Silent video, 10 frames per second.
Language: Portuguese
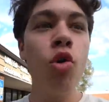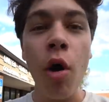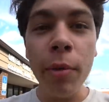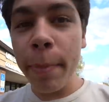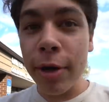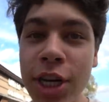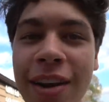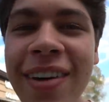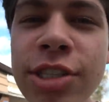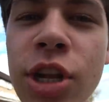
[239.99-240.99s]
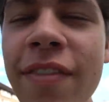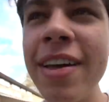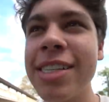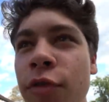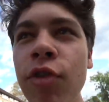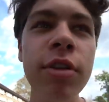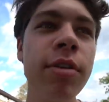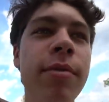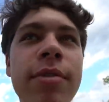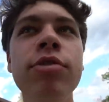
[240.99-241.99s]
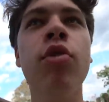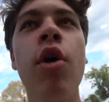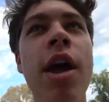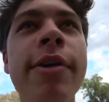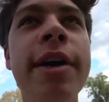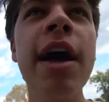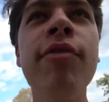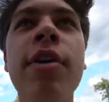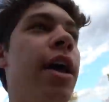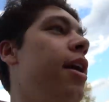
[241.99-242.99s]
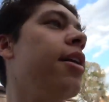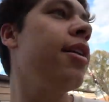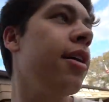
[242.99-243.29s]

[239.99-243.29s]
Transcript: Como não pode gravar? Toda vez que eu vou no, no correio eu gravo, cara.